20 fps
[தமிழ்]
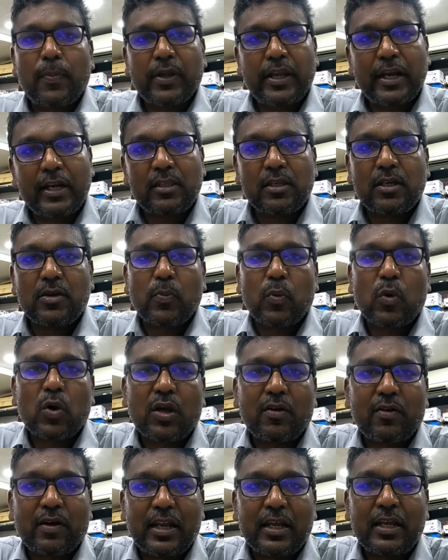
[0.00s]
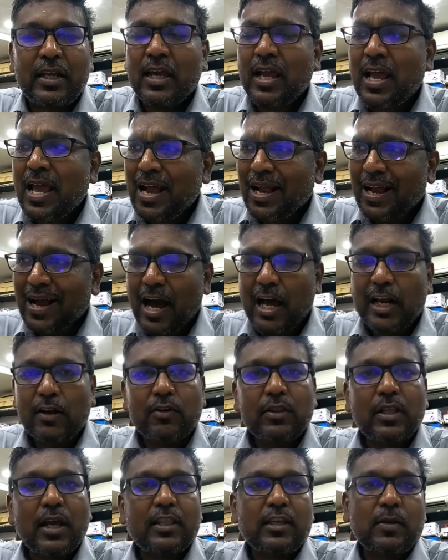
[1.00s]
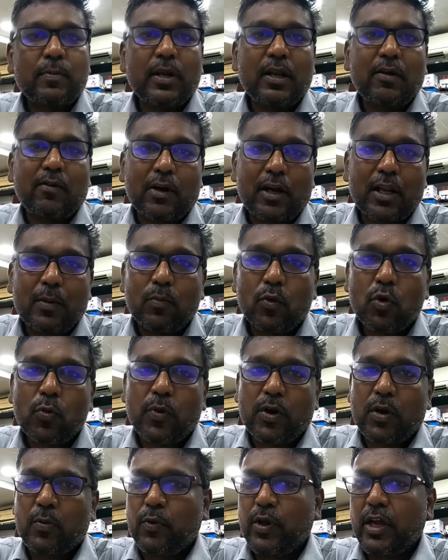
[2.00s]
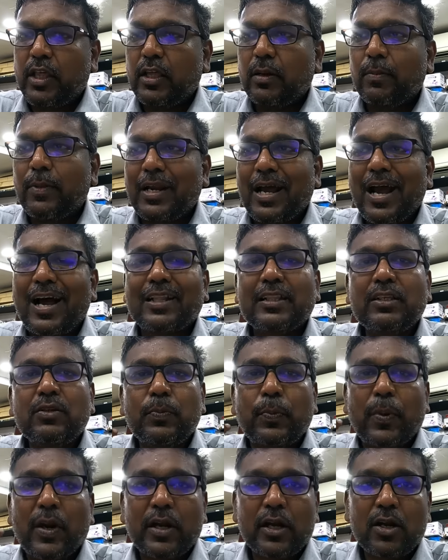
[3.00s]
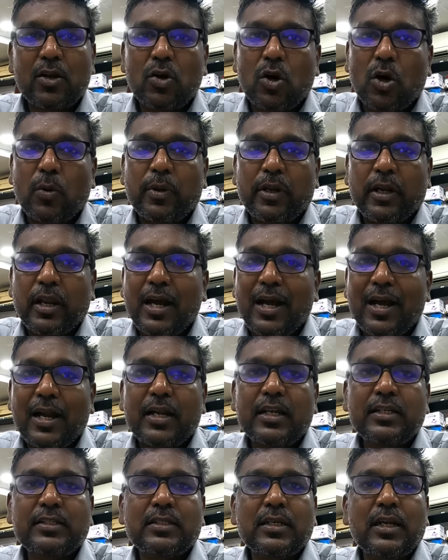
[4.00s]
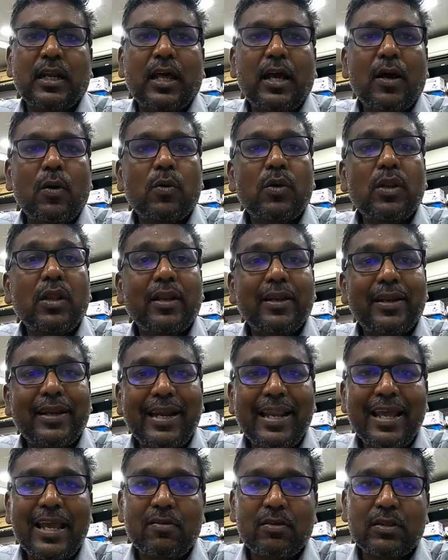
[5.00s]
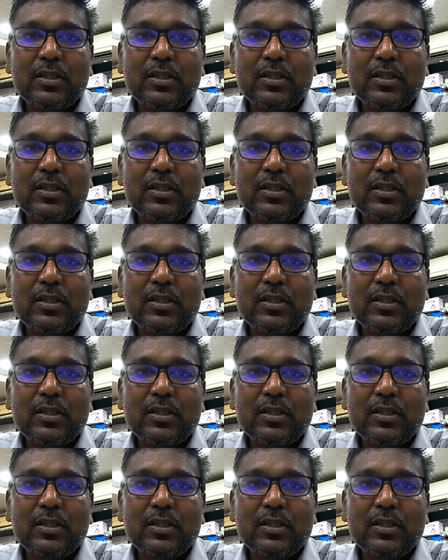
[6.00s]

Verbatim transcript: அப்போ எடுத்துகிட்டு போன வர காரை வந்து அதுக்கு மேலே அவரால் மூவ் பண்ண முடியாது பட் அது பண்ணணும் அப்படின்னா அடிஷ்னலாக ஒரு ரிலே